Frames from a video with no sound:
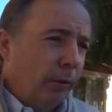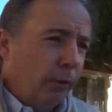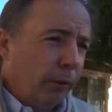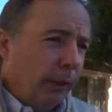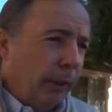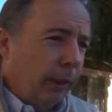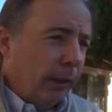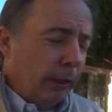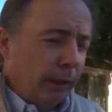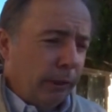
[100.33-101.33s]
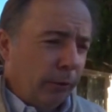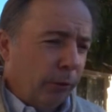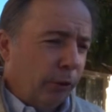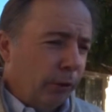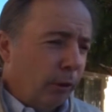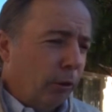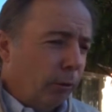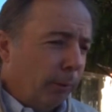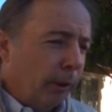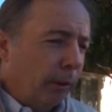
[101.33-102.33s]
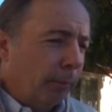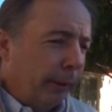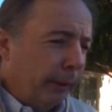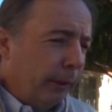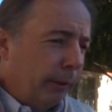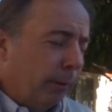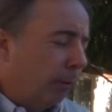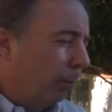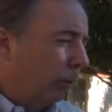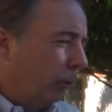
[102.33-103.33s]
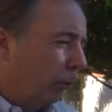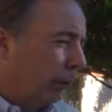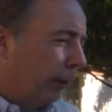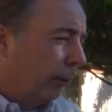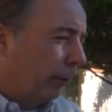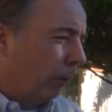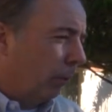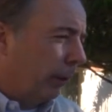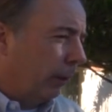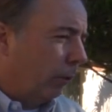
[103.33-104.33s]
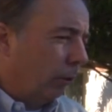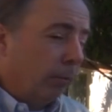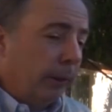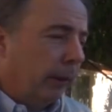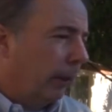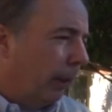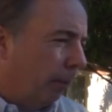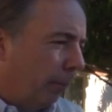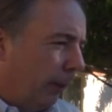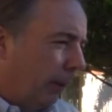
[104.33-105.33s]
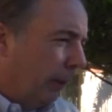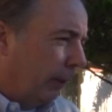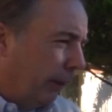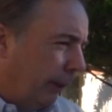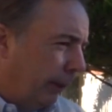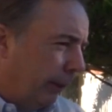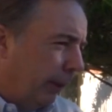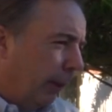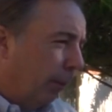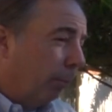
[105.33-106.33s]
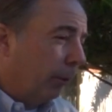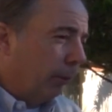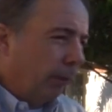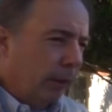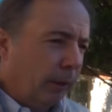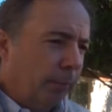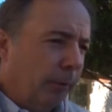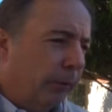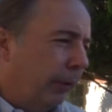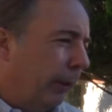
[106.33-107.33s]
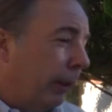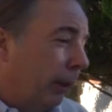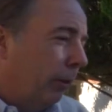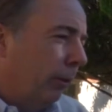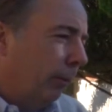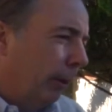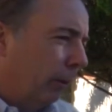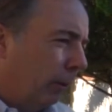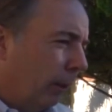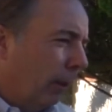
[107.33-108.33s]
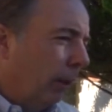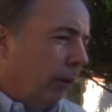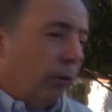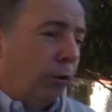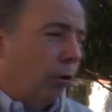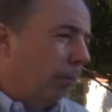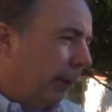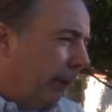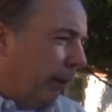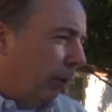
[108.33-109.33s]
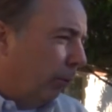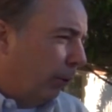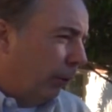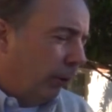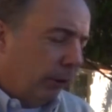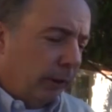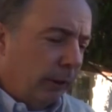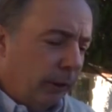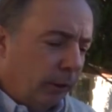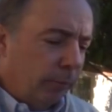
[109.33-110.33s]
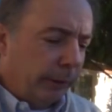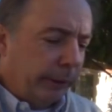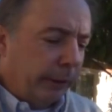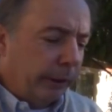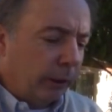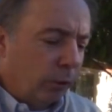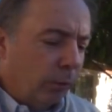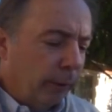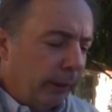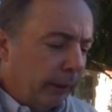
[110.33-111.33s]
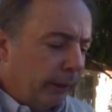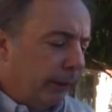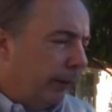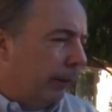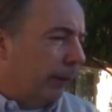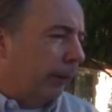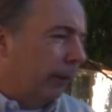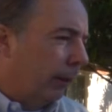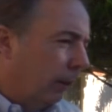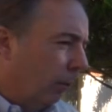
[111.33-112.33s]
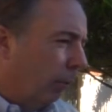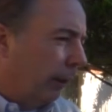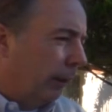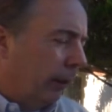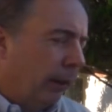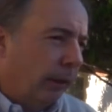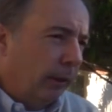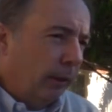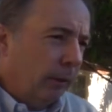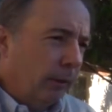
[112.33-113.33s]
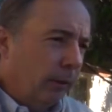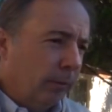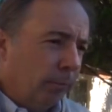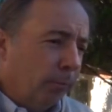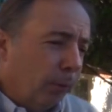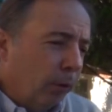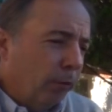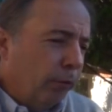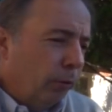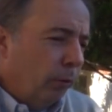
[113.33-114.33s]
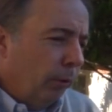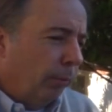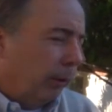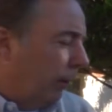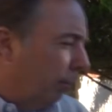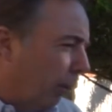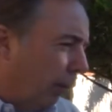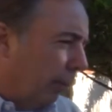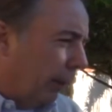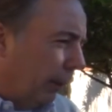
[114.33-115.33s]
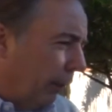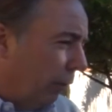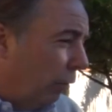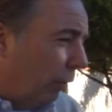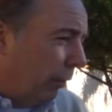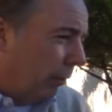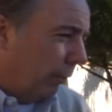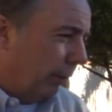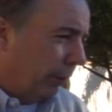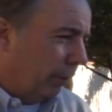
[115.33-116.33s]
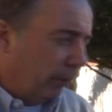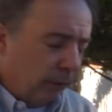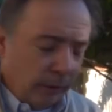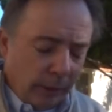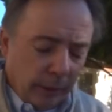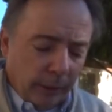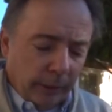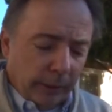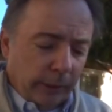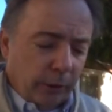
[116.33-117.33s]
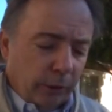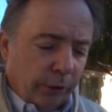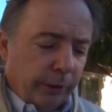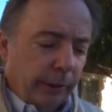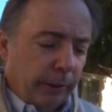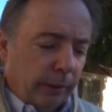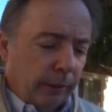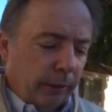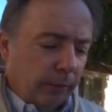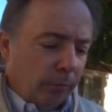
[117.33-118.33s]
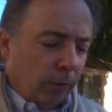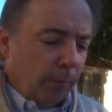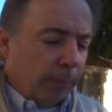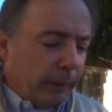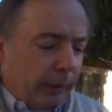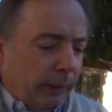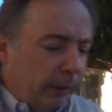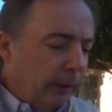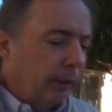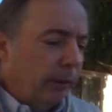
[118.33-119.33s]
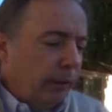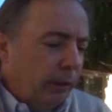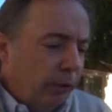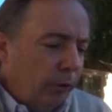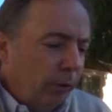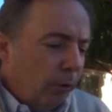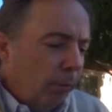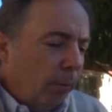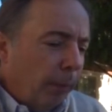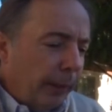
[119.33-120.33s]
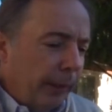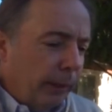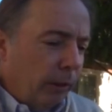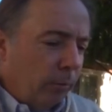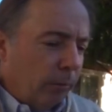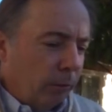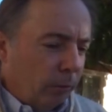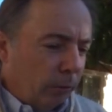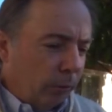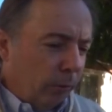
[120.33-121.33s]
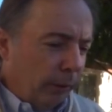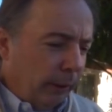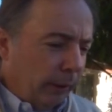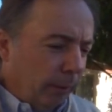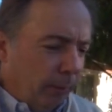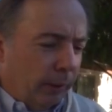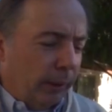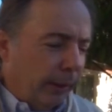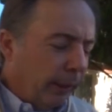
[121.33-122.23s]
toda la, la, situación económica del país lleva al productor a hacer una cuenta económica rápida, de necesidad de disponible rápido de dinero y bueno, toma esa opción de, comercializar su vaca sin tener en cuenta eh, un poco el futuro, porque el problema que tiene es hoy, ¿no es cierto? Entonces nos impacta en, ese, en eso como país, como estructura, digamos, en la